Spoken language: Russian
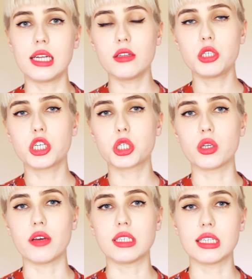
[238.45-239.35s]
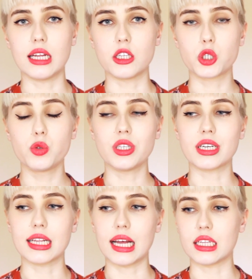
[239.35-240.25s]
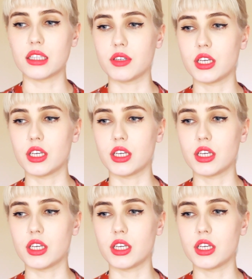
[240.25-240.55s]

Следующее, что я всегда ношу и никогда от этого